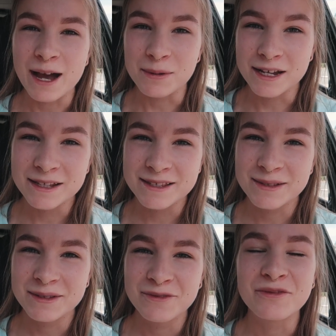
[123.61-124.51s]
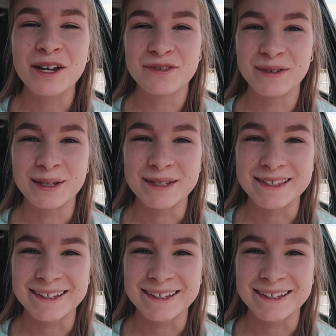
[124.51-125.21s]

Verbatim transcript: Aber jetzt fahre ich wirklich ins